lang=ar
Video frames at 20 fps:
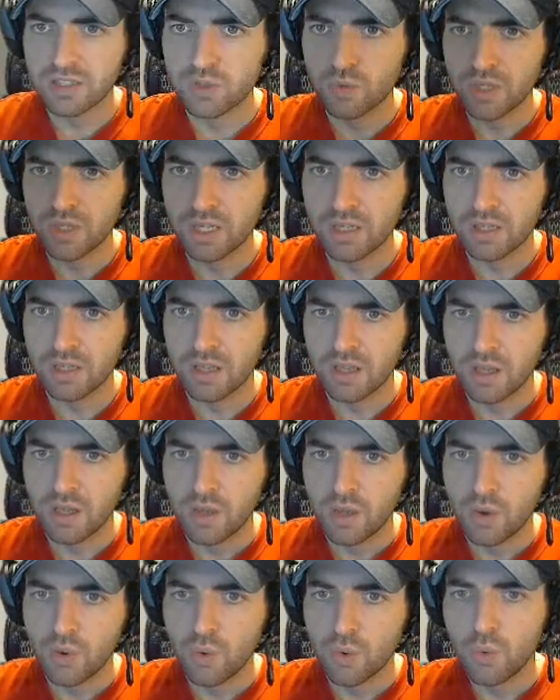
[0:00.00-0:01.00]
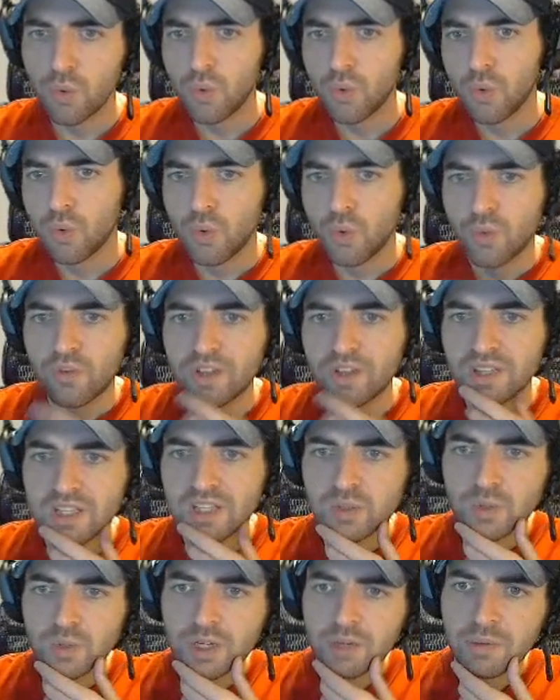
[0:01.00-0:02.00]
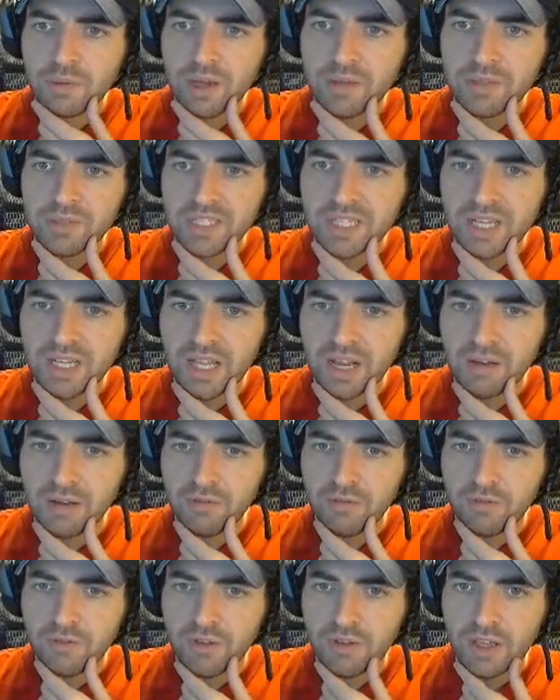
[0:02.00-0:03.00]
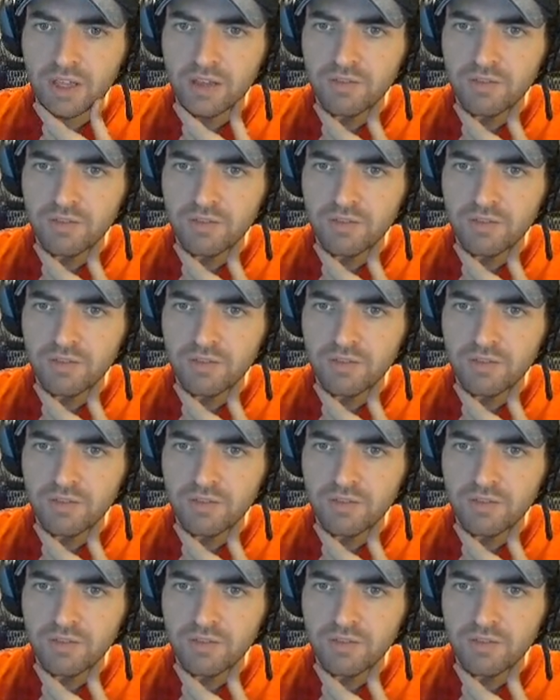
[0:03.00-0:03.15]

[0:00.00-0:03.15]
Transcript: التسويق وفي تسويق ب ألف